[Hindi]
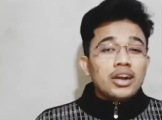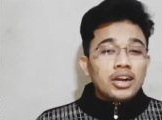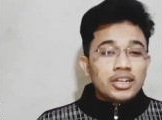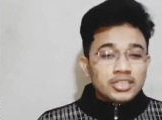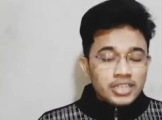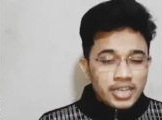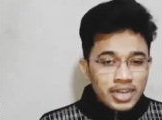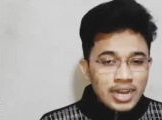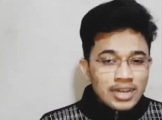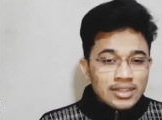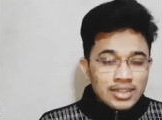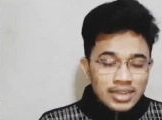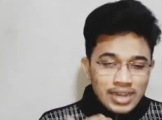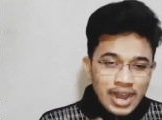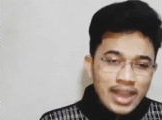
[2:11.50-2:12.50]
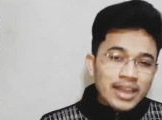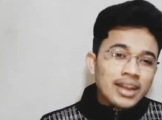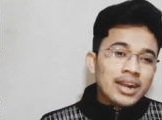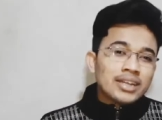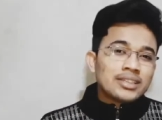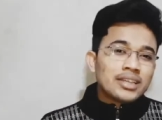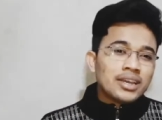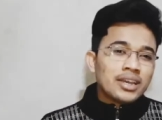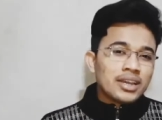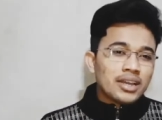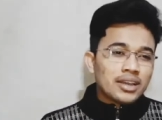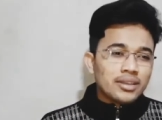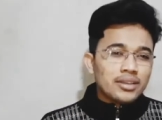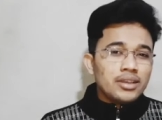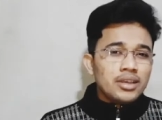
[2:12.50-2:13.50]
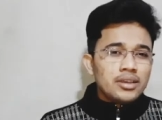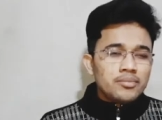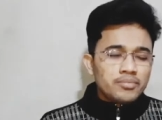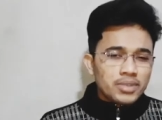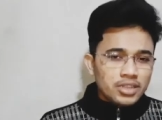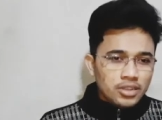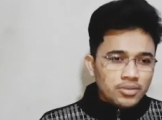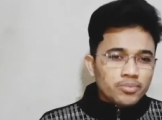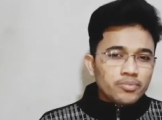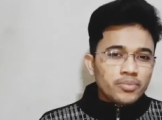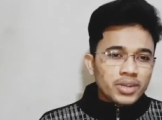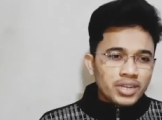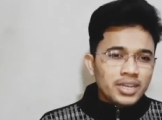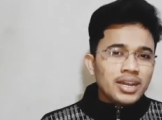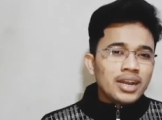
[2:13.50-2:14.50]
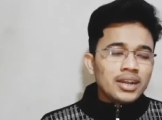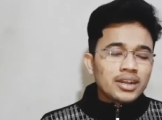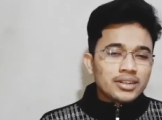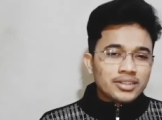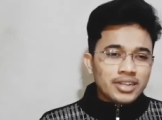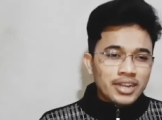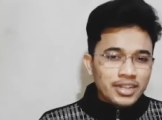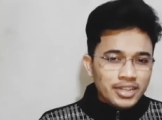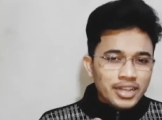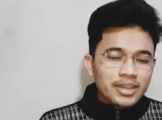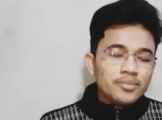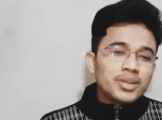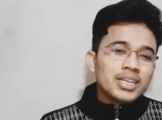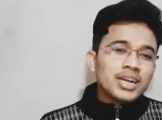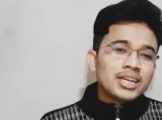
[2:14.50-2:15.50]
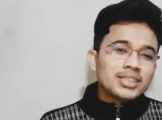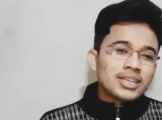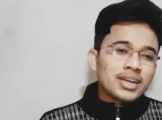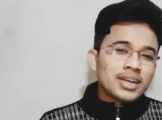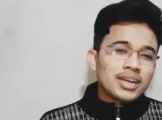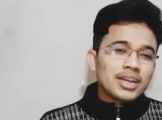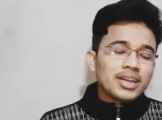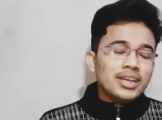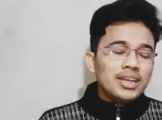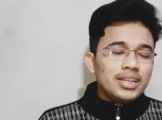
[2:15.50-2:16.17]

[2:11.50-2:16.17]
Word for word: अच्छे खासे लाइक आते हैं मतलब बढ़िया ट्रेंडिंग में जाता है